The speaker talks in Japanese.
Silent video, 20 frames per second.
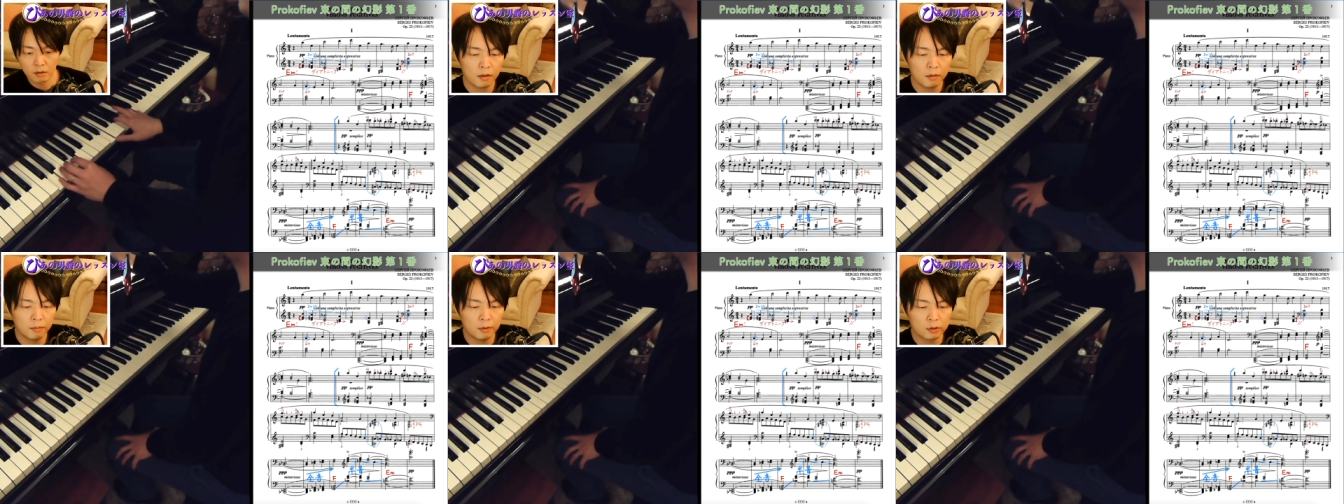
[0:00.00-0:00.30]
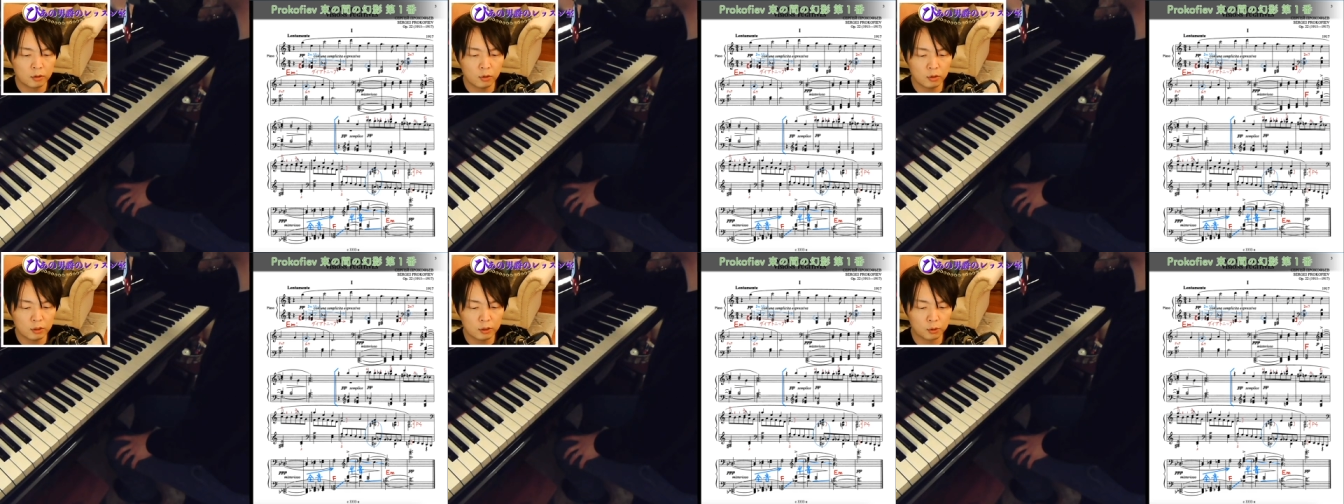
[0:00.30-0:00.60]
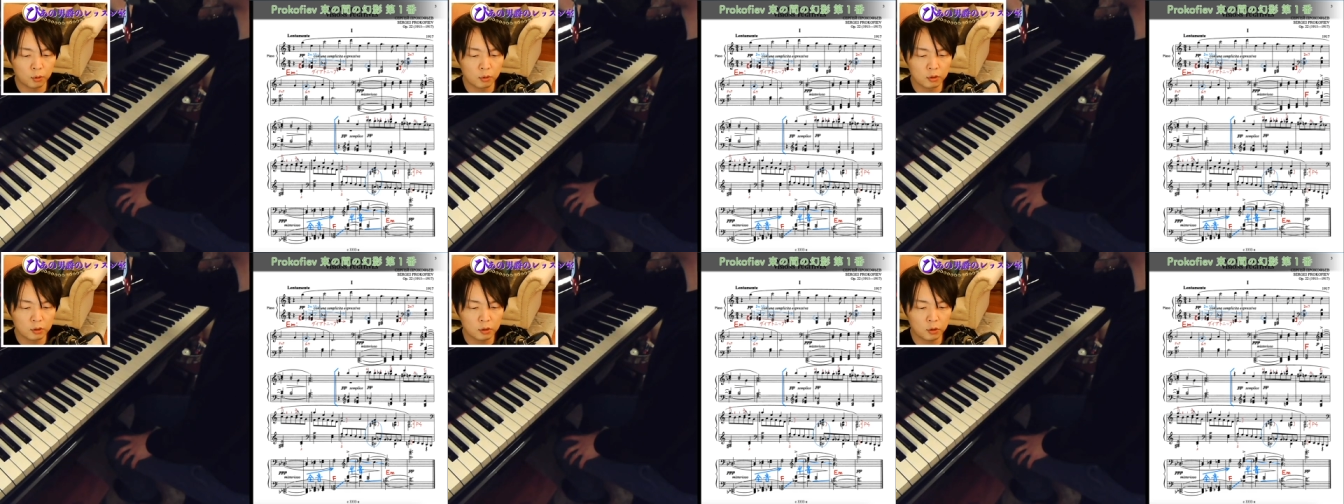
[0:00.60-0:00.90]
まあ、少し
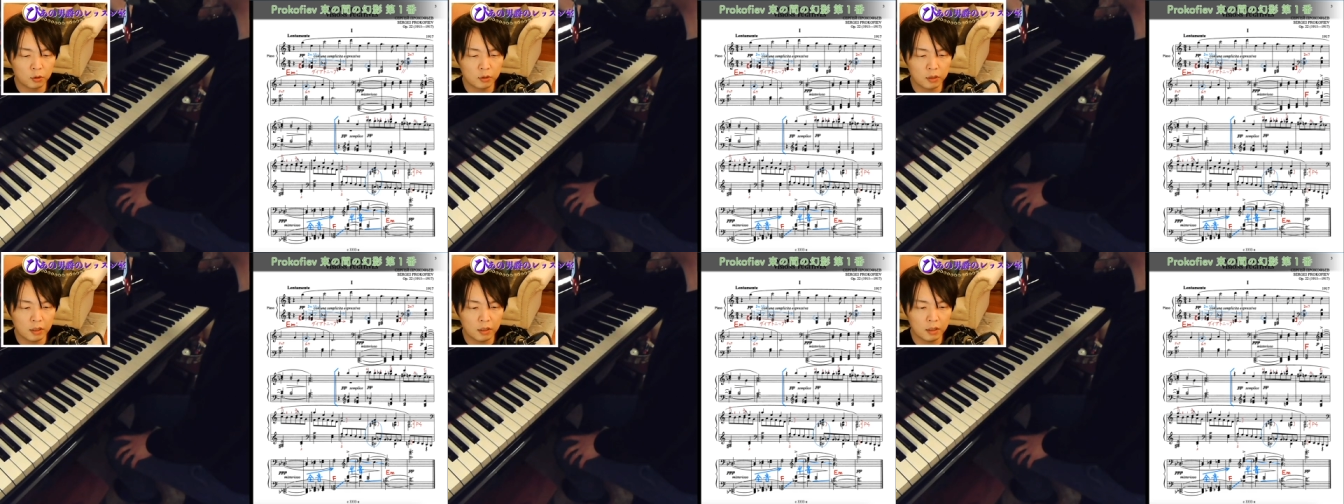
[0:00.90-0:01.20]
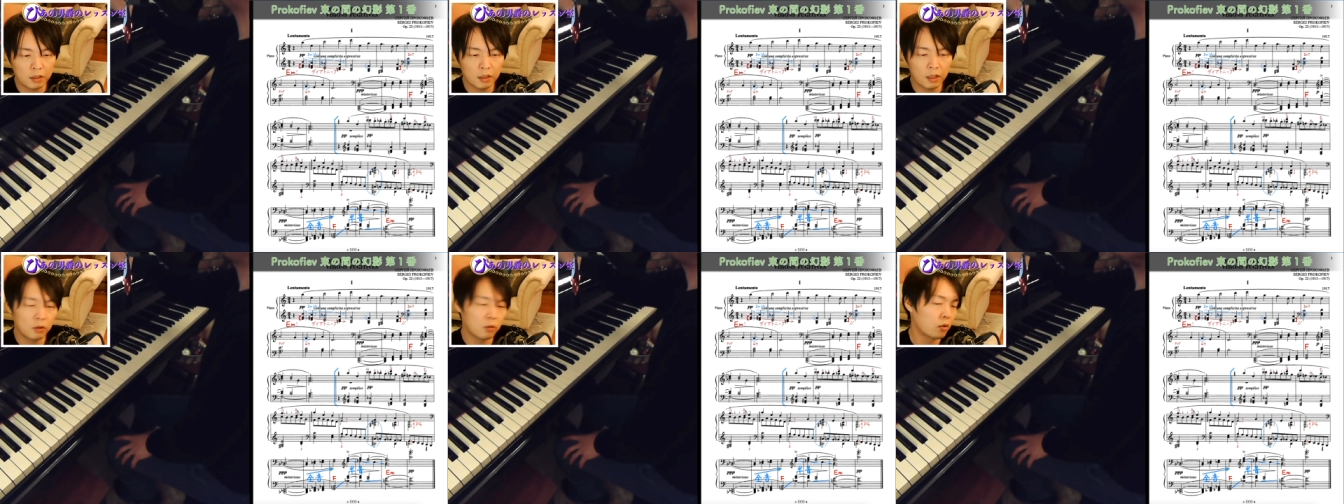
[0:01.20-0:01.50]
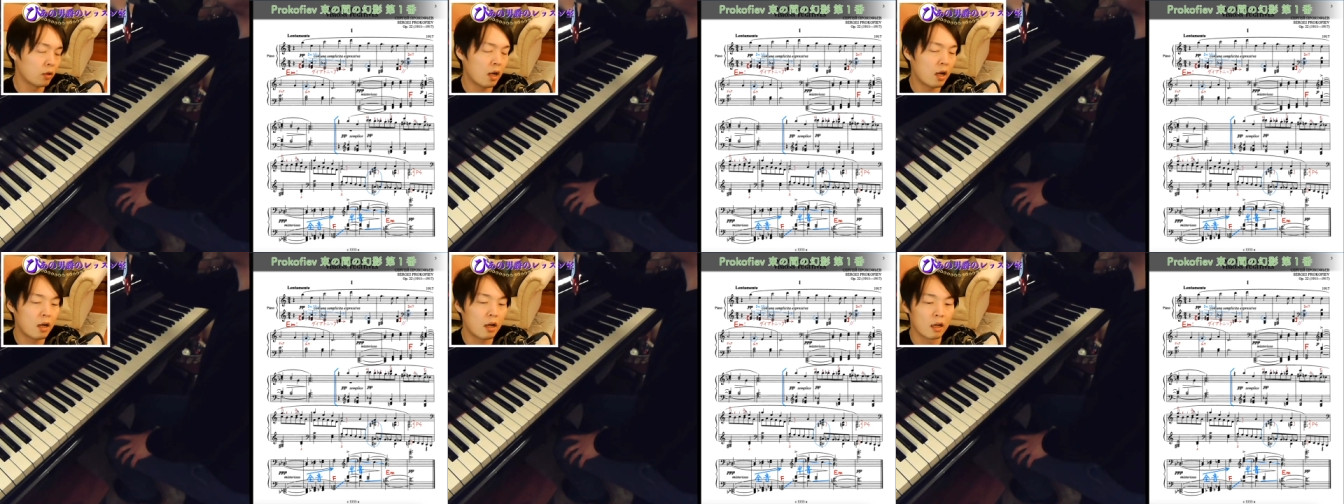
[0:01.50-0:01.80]
特徴的な
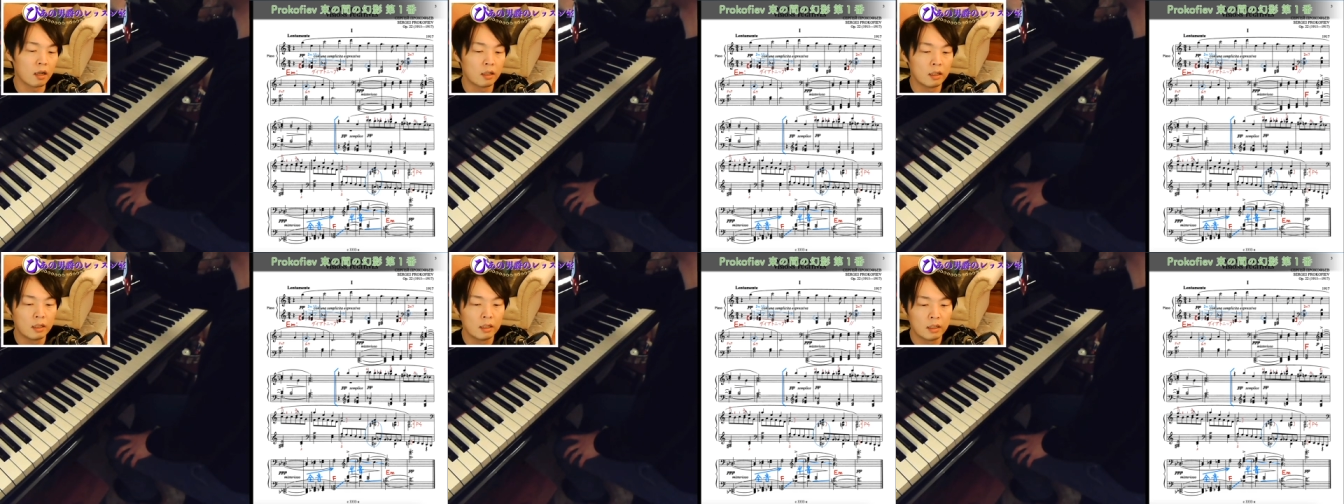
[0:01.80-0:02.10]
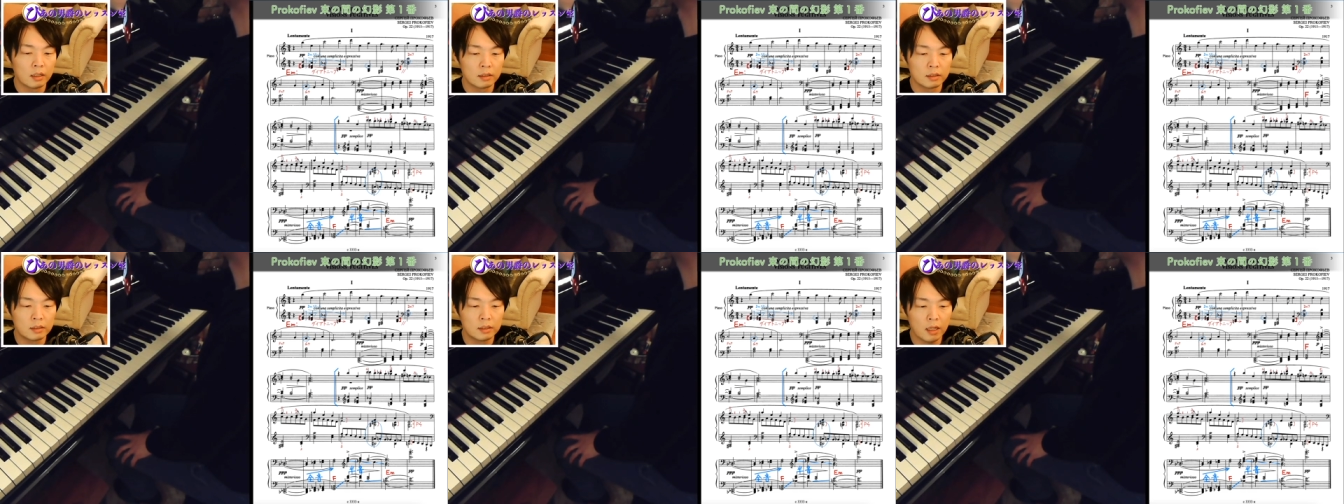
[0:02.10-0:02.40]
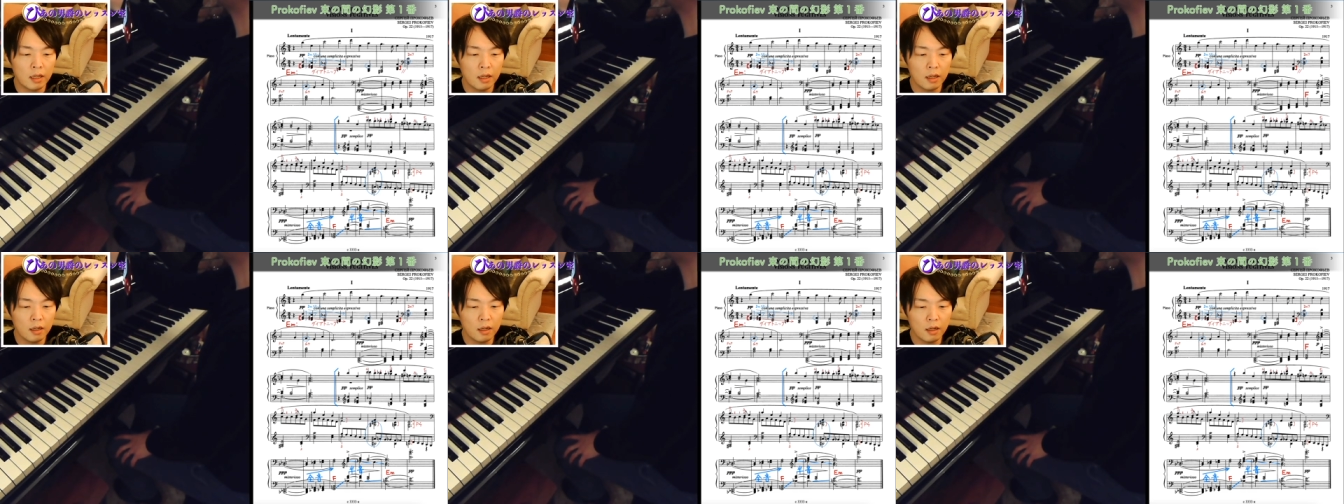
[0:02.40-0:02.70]
のが、
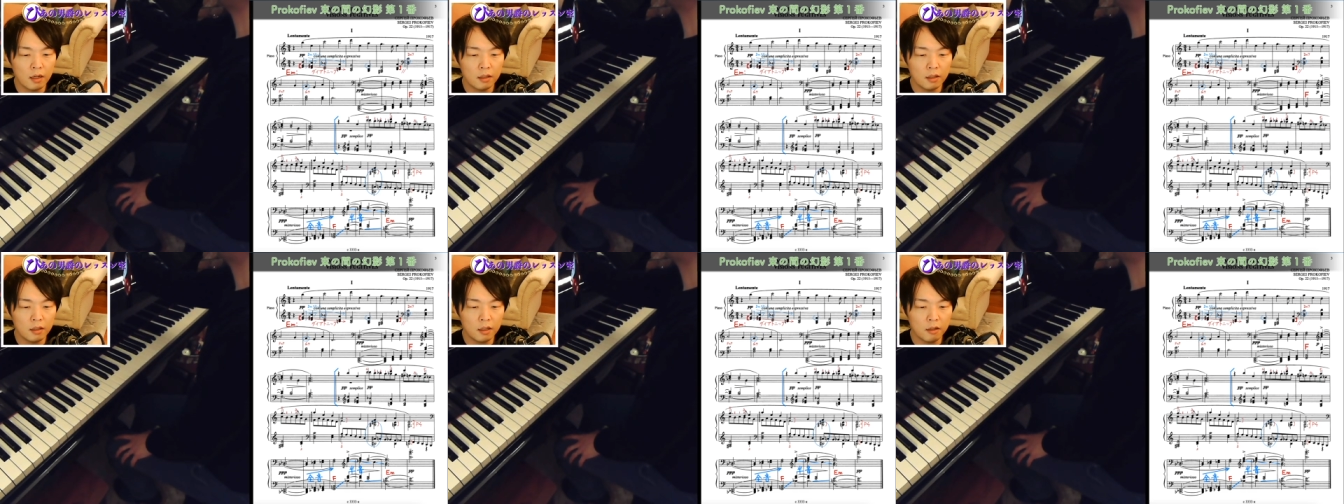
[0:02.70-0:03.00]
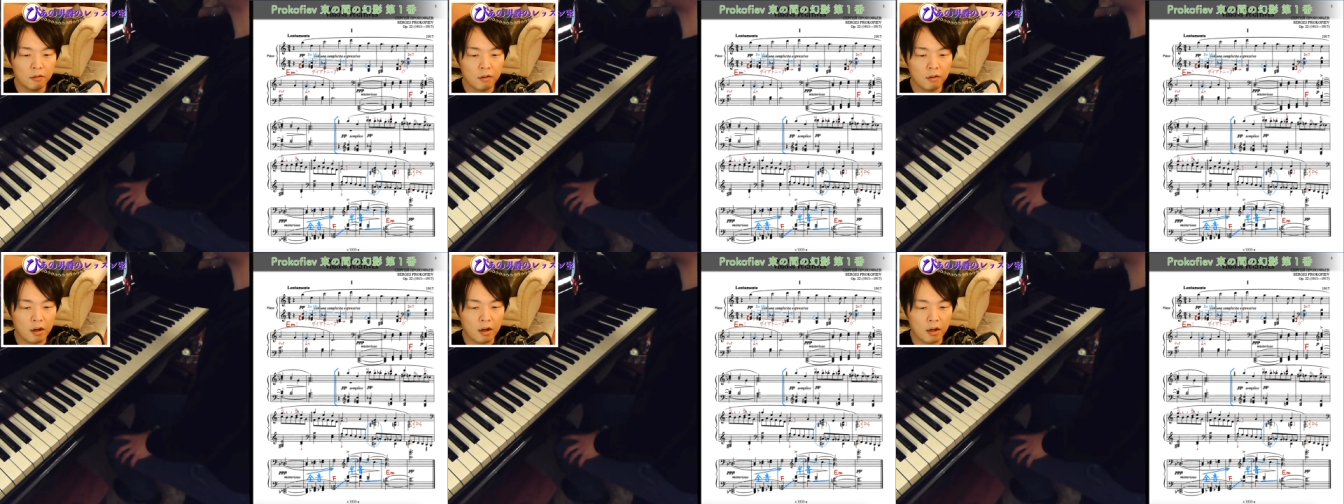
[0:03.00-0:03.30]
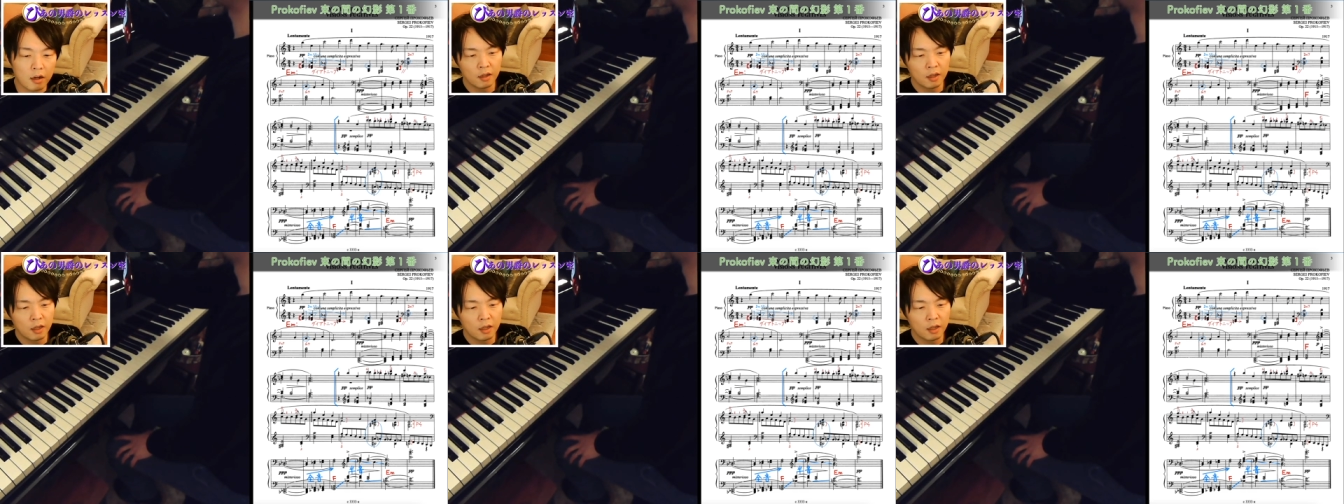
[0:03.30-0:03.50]
前半では